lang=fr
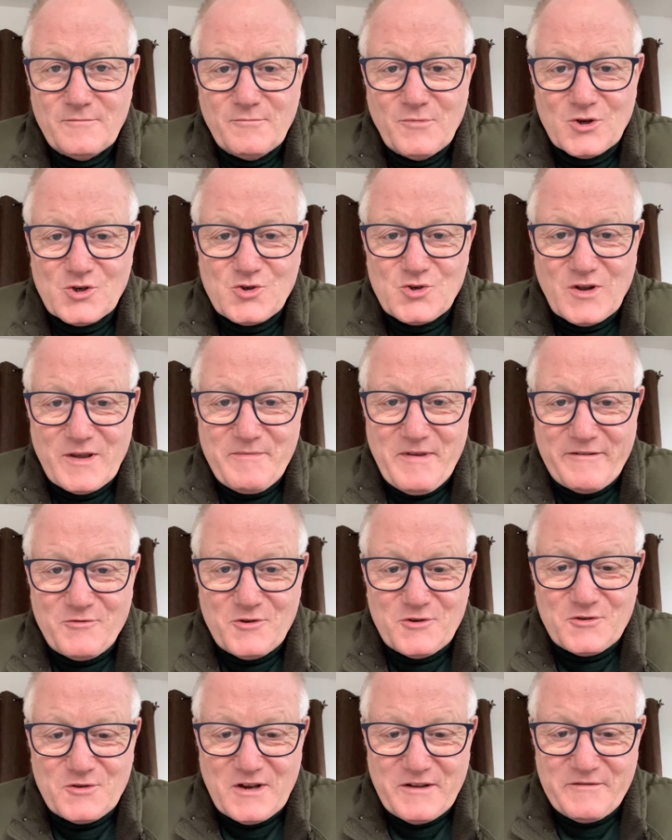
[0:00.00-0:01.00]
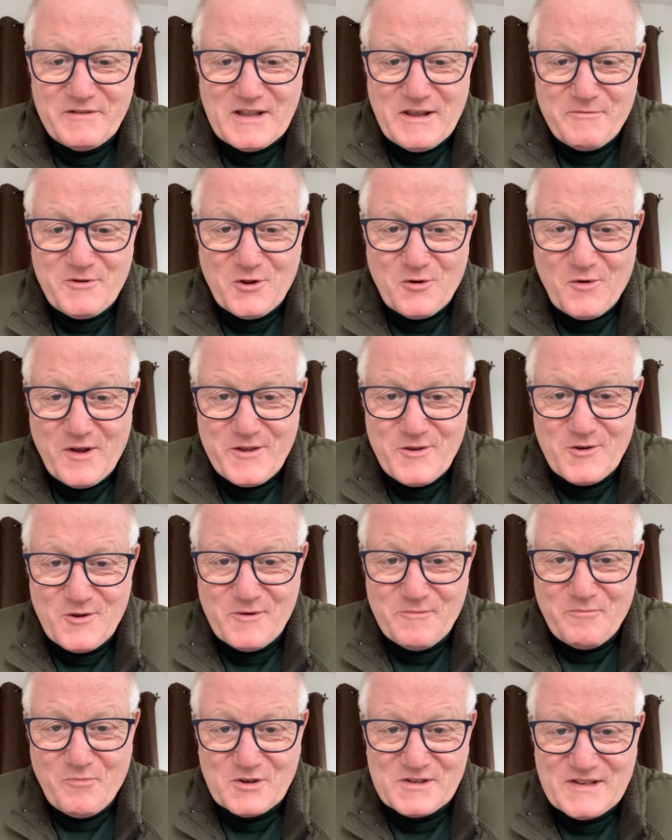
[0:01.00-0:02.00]
Bonjour et bienvenue sur les vitamines du
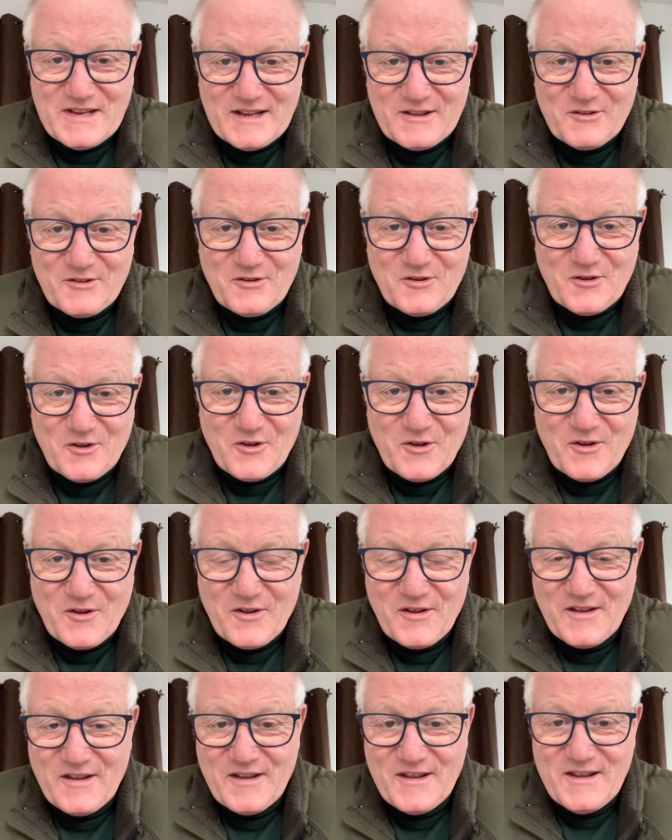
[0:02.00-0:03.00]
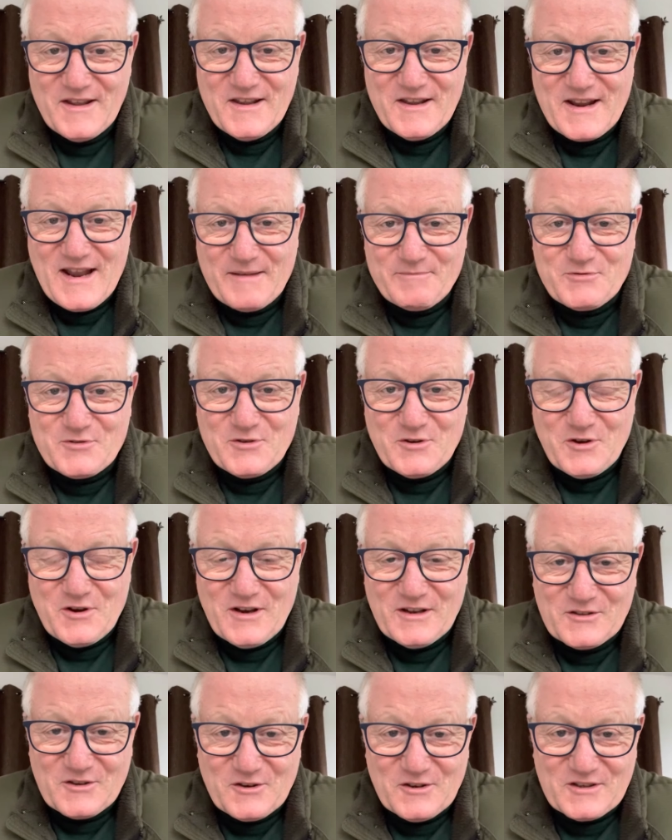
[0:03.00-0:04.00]
royaume pour cette euh,
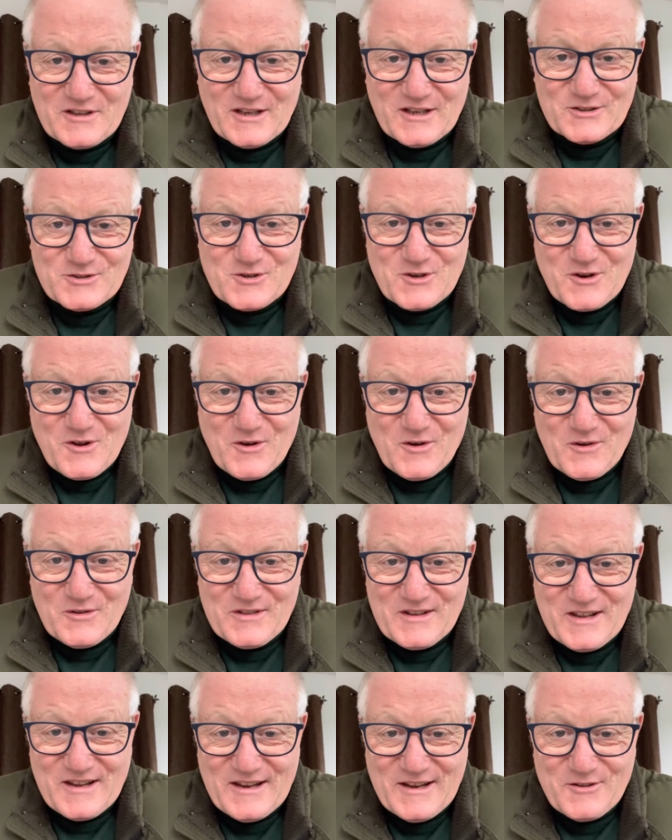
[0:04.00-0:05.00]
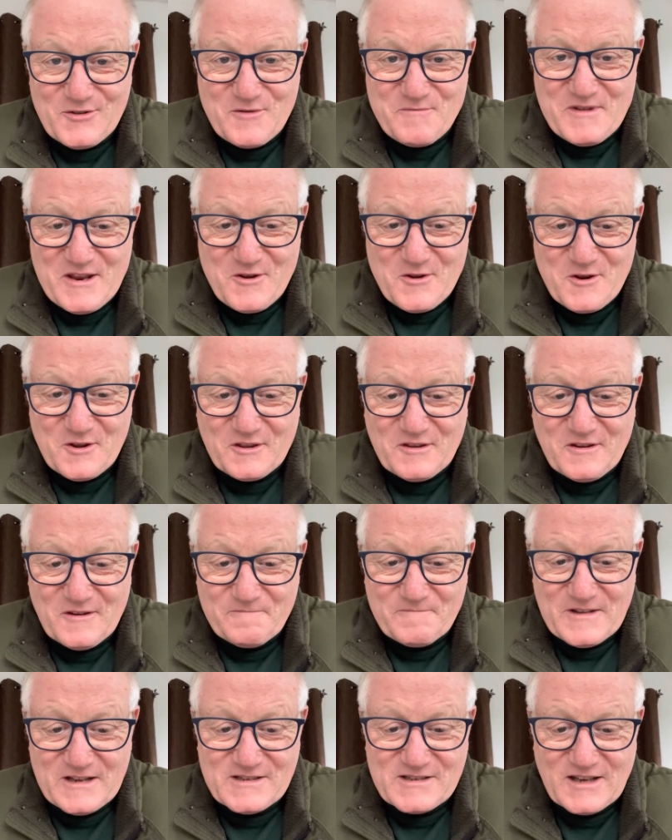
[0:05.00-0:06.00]
capsule entre 30 secondes et 2 minutes.
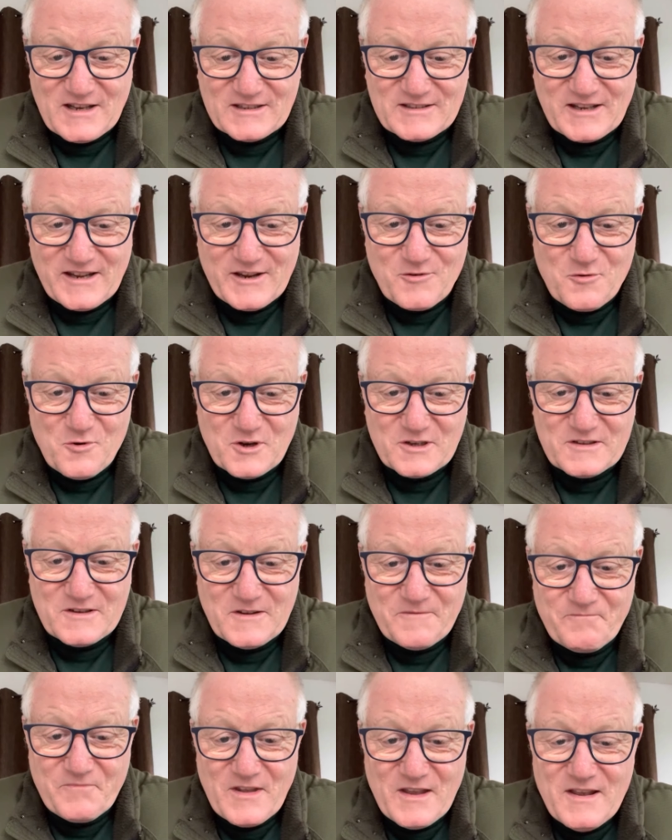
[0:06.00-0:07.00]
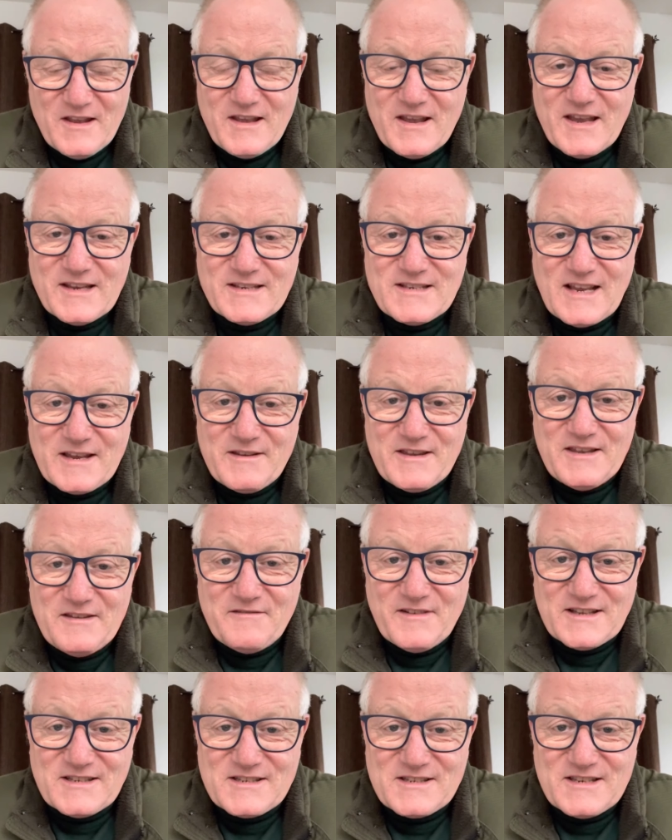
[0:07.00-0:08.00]
Elle sera très courte.
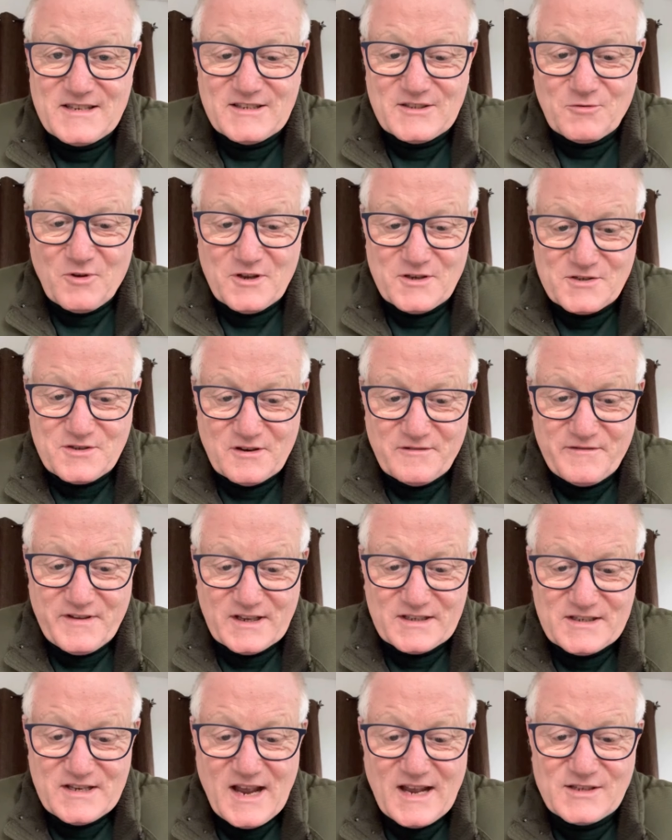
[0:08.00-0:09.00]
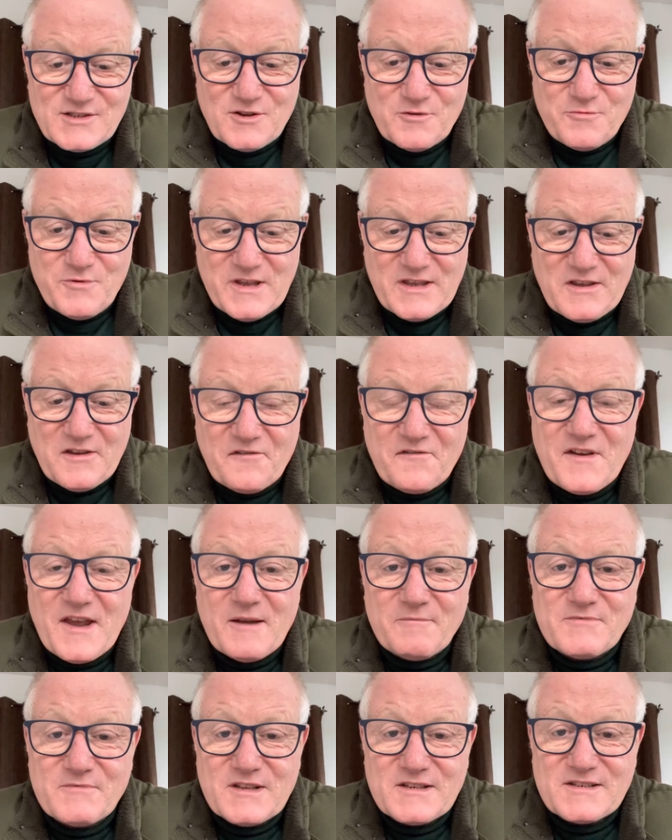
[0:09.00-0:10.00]
Ésaïe 26, 3, un seul verset. À celui qui est
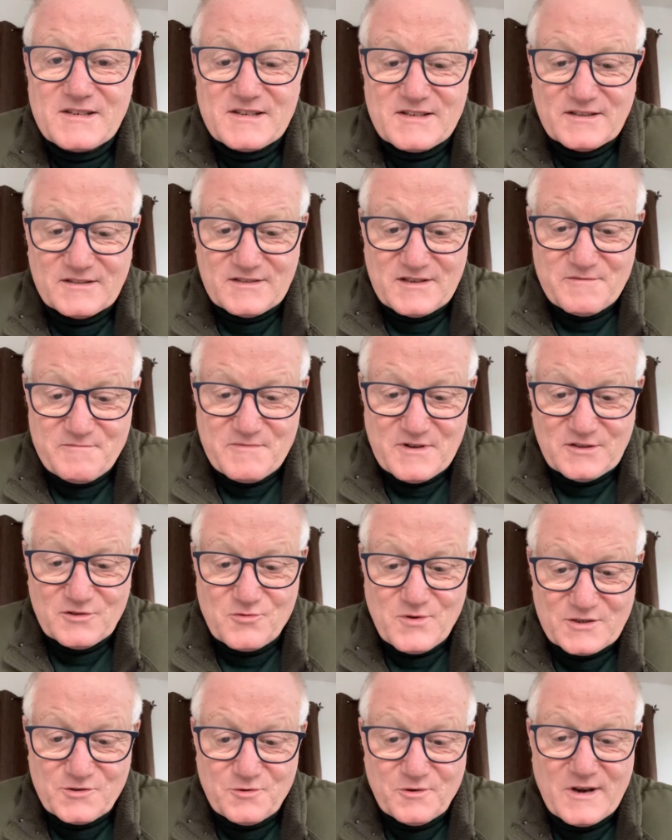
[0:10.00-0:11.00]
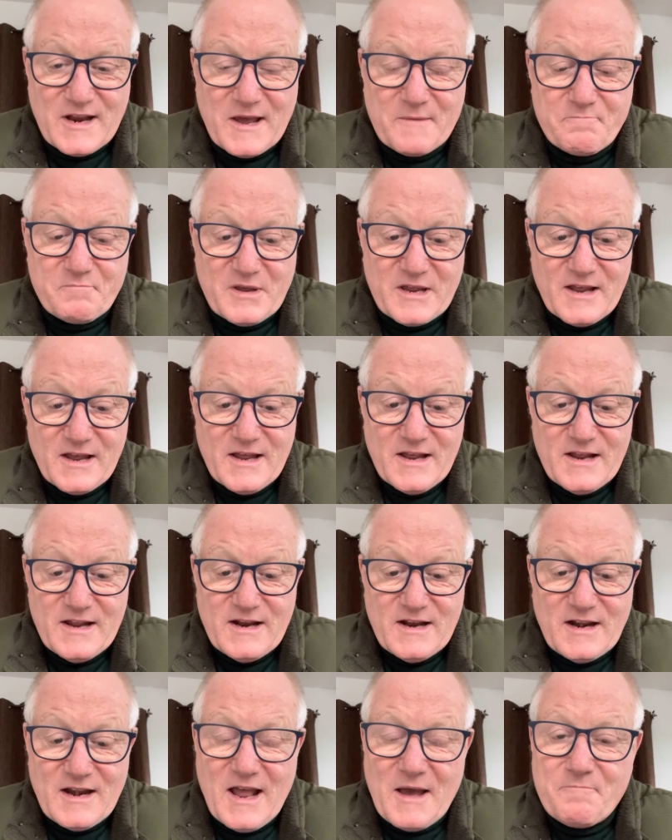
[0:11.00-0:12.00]
ferme dans ses sentiments, tu assures la paix,
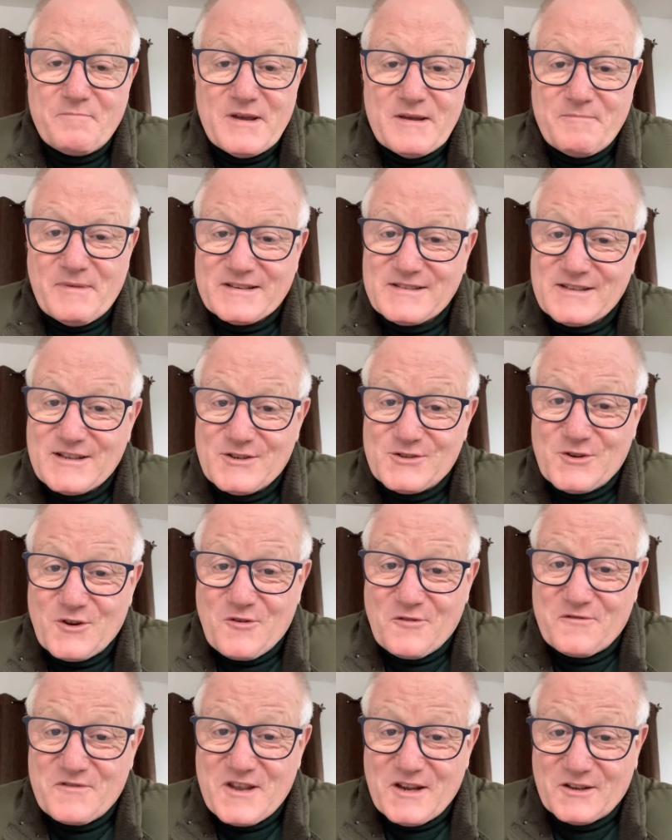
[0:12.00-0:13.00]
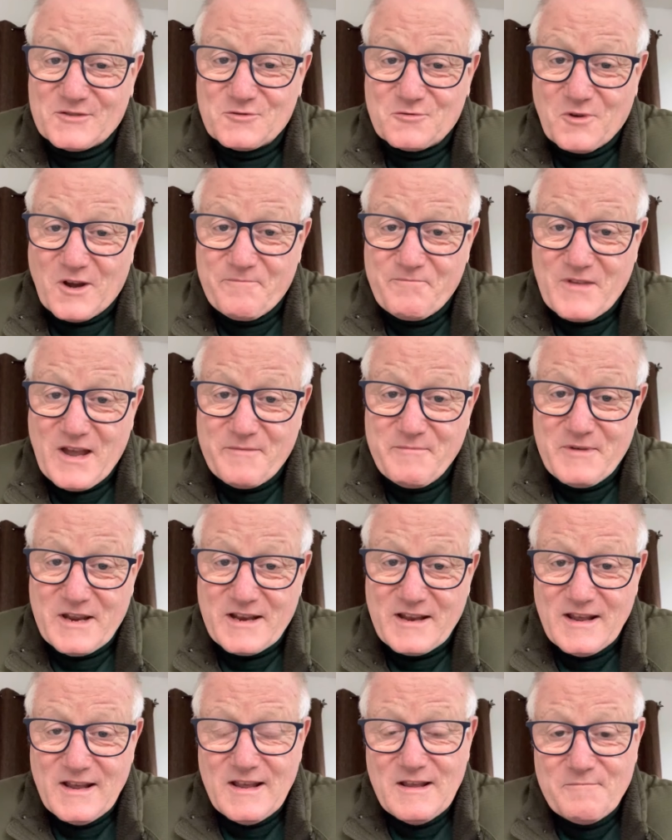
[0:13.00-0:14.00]
la paix parce qu'il se confie en toi.
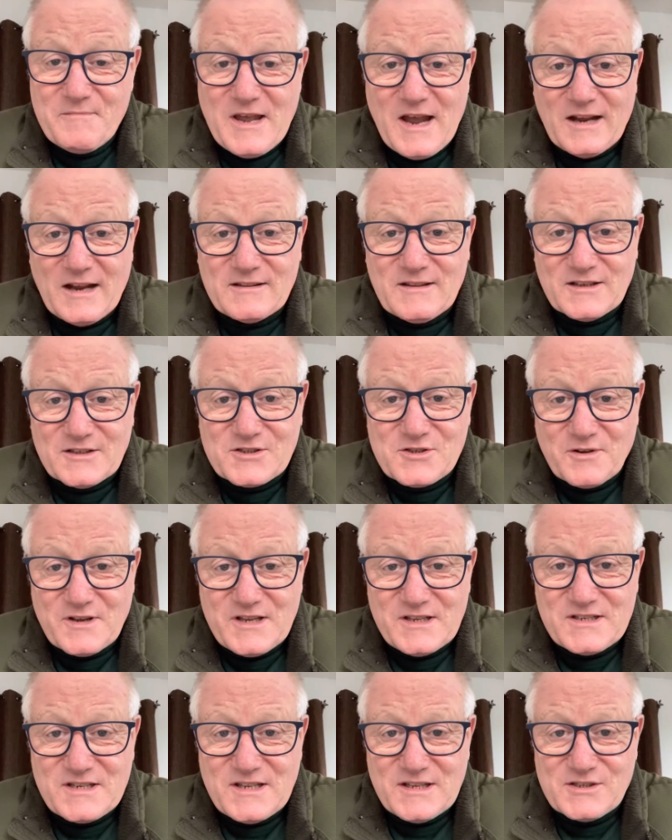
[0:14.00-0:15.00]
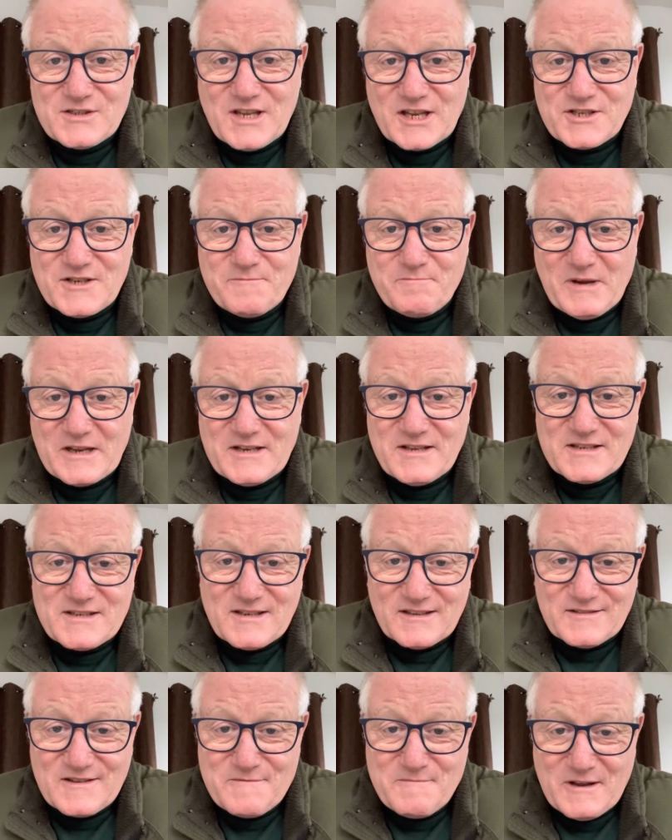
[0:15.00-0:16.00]
Amen. Mais attention, ici il ne s'agit pas des
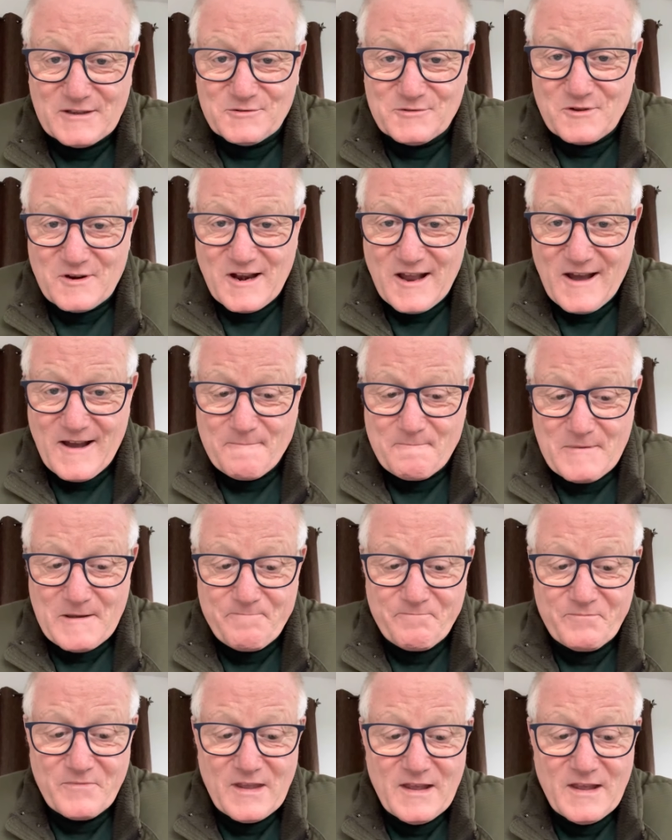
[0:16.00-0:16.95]
sentiments de l'âme.